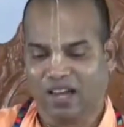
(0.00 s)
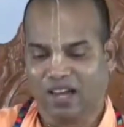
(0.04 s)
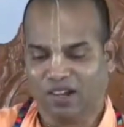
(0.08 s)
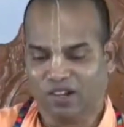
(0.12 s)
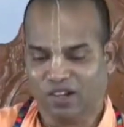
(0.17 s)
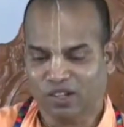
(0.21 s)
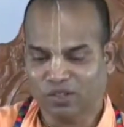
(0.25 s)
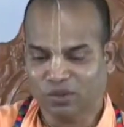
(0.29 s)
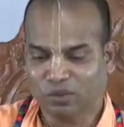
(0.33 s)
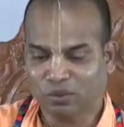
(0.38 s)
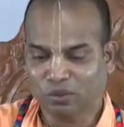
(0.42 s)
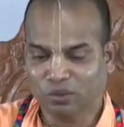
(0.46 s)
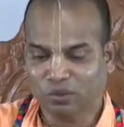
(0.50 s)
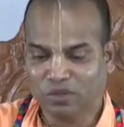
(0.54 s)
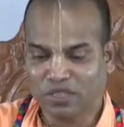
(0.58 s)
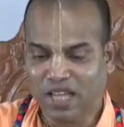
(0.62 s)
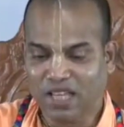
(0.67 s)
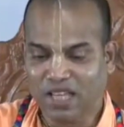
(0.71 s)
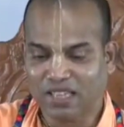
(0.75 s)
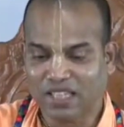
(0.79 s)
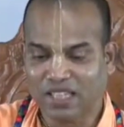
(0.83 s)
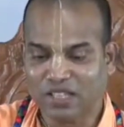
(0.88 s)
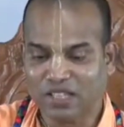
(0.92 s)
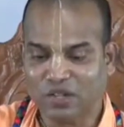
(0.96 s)
এখন
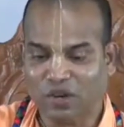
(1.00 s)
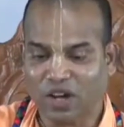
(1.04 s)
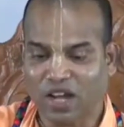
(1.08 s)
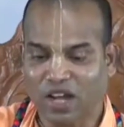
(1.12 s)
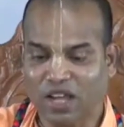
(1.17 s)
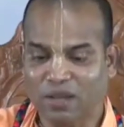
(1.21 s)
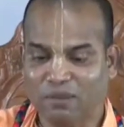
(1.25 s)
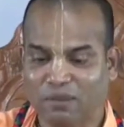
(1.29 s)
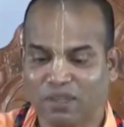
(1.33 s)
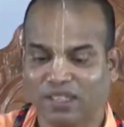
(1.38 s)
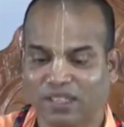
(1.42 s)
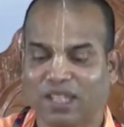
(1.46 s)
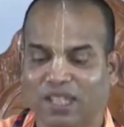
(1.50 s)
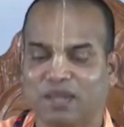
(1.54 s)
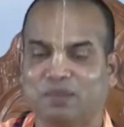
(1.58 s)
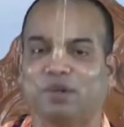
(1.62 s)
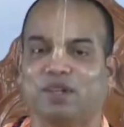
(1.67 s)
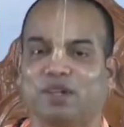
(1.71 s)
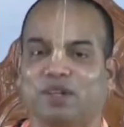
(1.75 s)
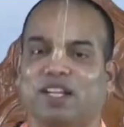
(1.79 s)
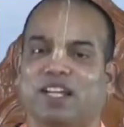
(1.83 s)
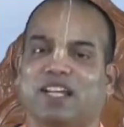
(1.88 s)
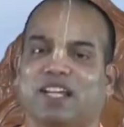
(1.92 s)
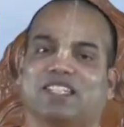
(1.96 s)
দুনিয়াতে জগাই মাথায়
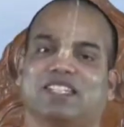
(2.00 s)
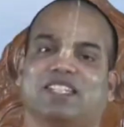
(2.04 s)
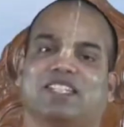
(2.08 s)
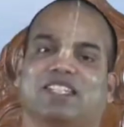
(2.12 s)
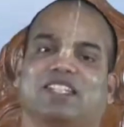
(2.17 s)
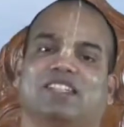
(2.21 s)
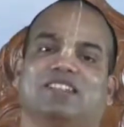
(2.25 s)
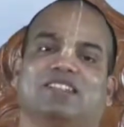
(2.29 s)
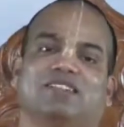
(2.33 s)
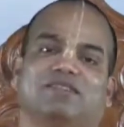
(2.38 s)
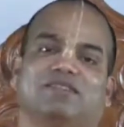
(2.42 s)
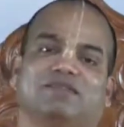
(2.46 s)
ভরে গেছে